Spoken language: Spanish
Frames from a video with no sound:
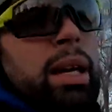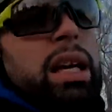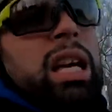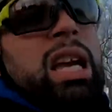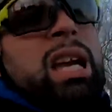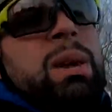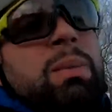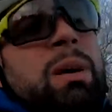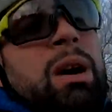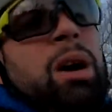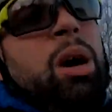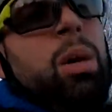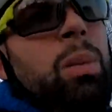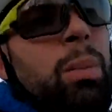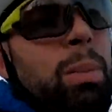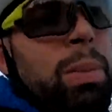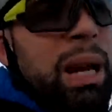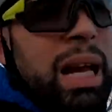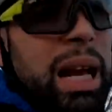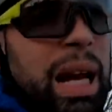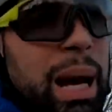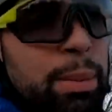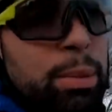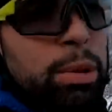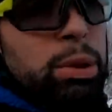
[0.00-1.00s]
y me
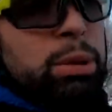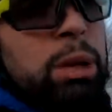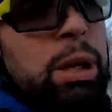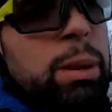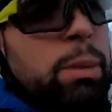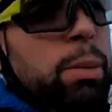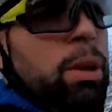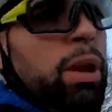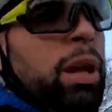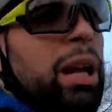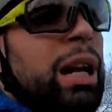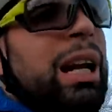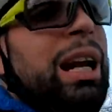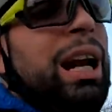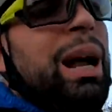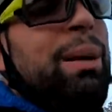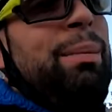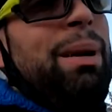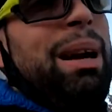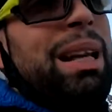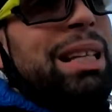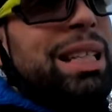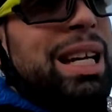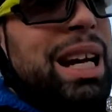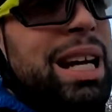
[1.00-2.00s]
complica pues el poder ir a
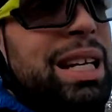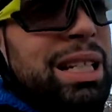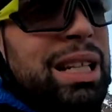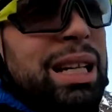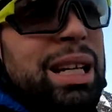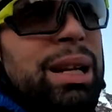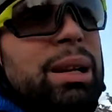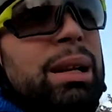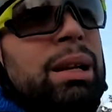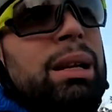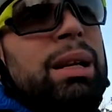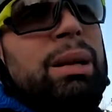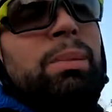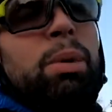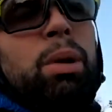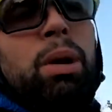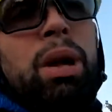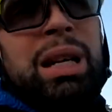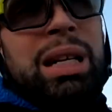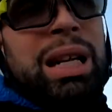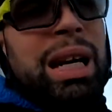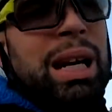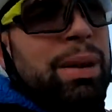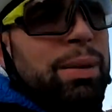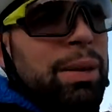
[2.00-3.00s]
marchas, el
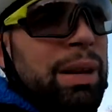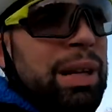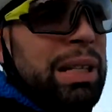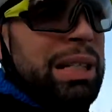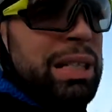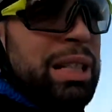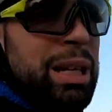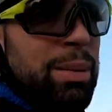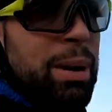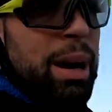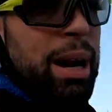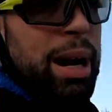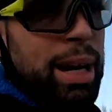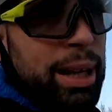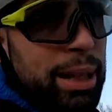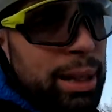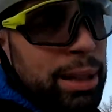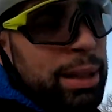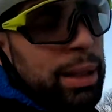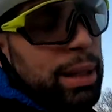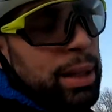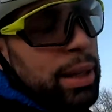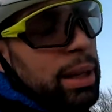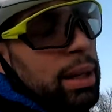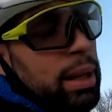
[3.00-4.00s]
poder salir fines de semana.
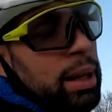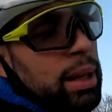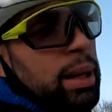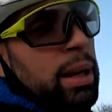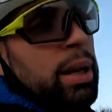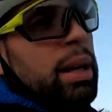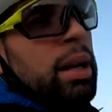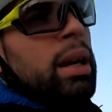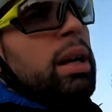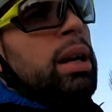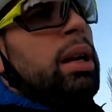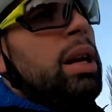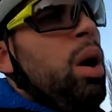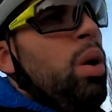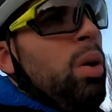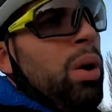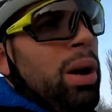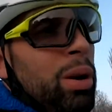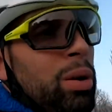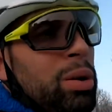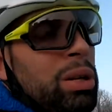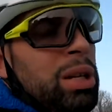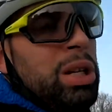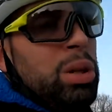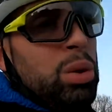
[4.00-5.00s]
Y aunque
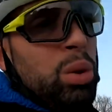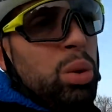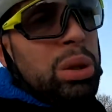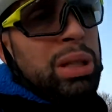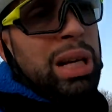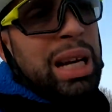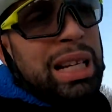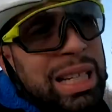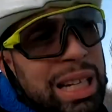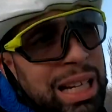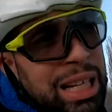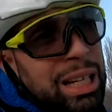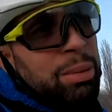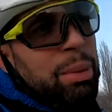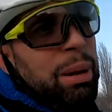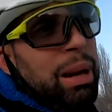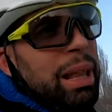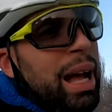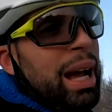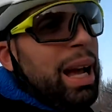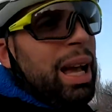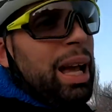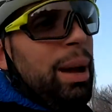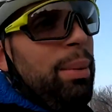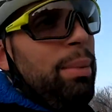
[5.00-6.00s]
no es excusa, sí que es
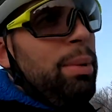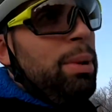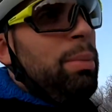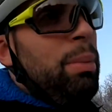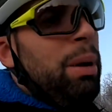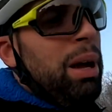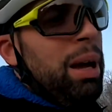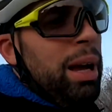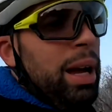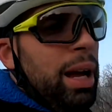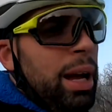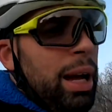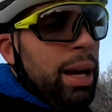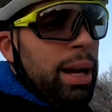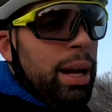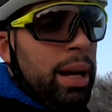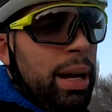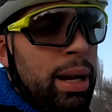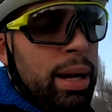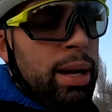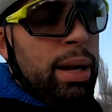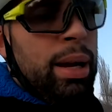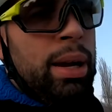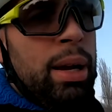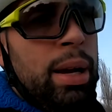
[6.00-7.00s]
verdad que a mí me,
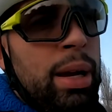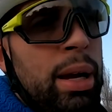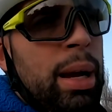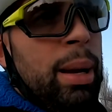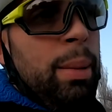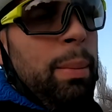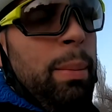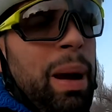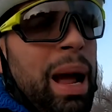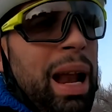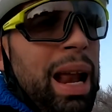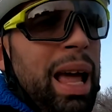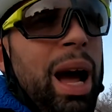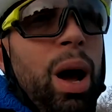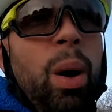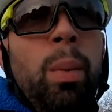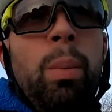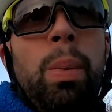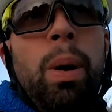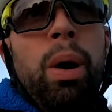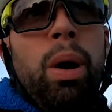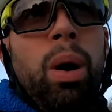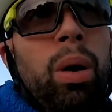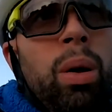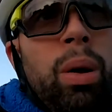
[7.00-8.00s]
aleja un
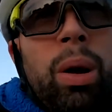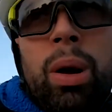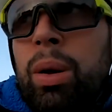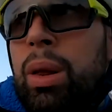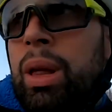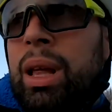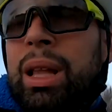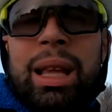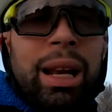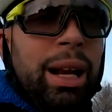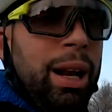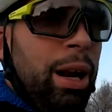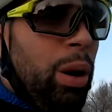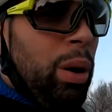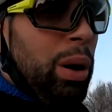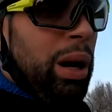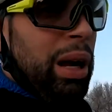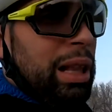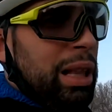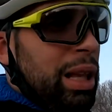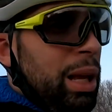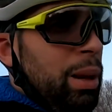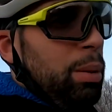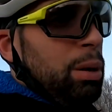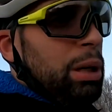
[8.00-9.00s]
poco de tener
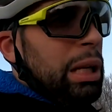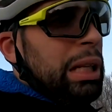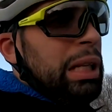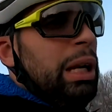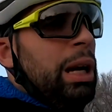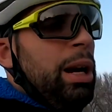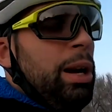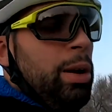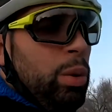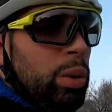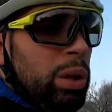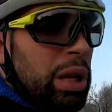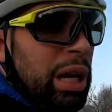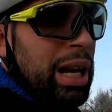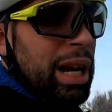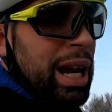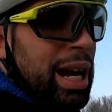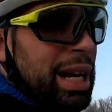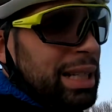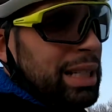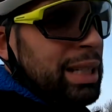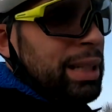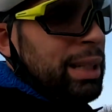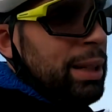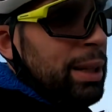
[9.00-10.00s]
objetivos, de tener
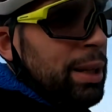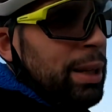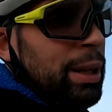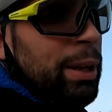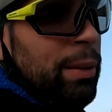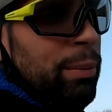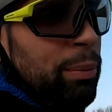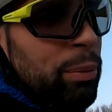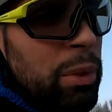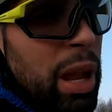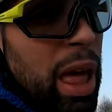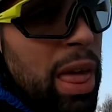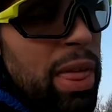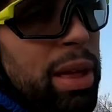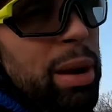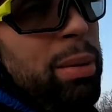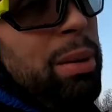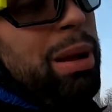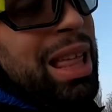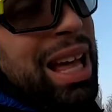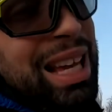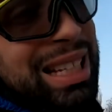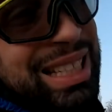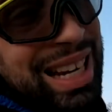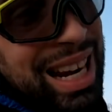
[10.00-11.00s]
rutinas, de hacer
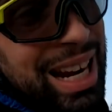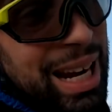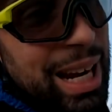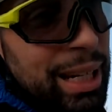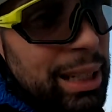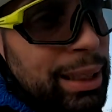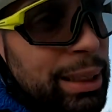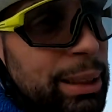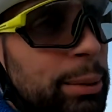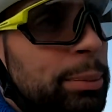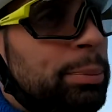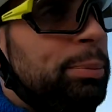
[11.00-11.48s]
vida sana